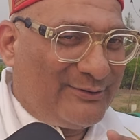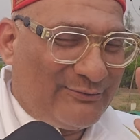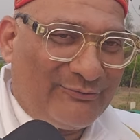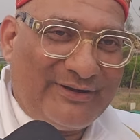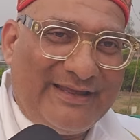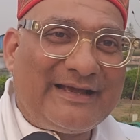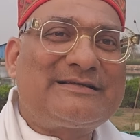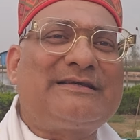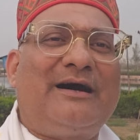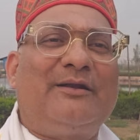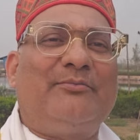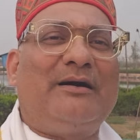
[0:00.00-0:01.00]
वो एक
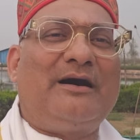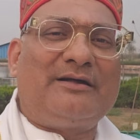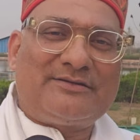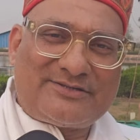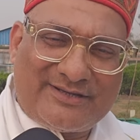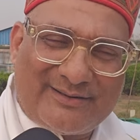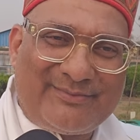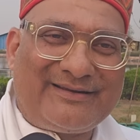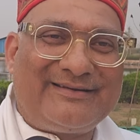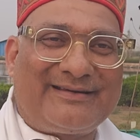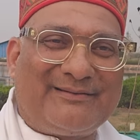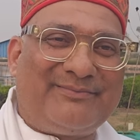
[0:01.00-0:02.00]
साल बाद छः
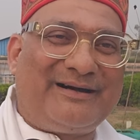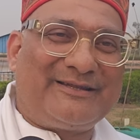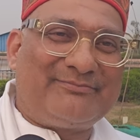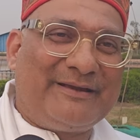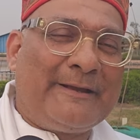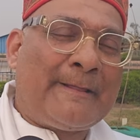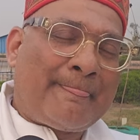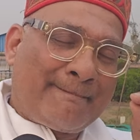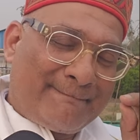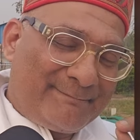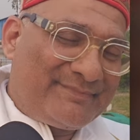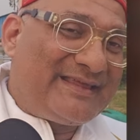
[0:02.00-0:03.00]
महीने के बाद में
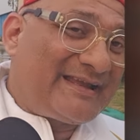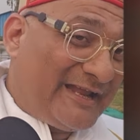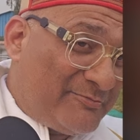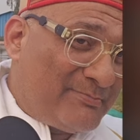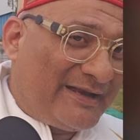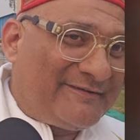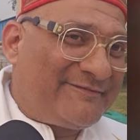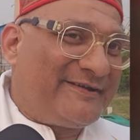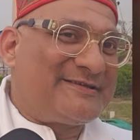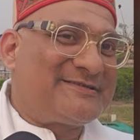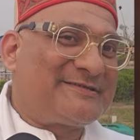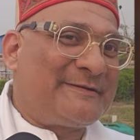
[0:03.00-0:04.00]
दे कैन
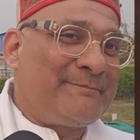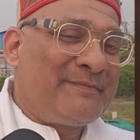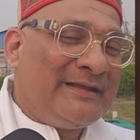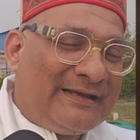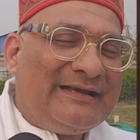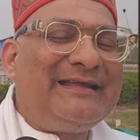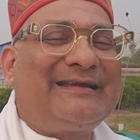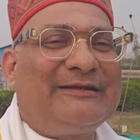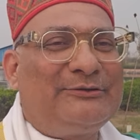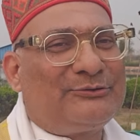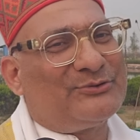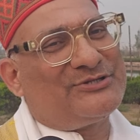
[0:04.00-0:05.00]
मैनिफेस्ट लेकिन
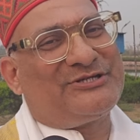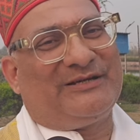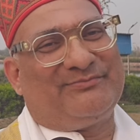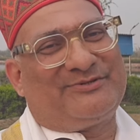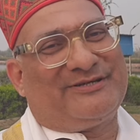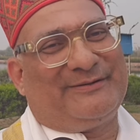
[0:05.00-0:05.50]
तुच्छम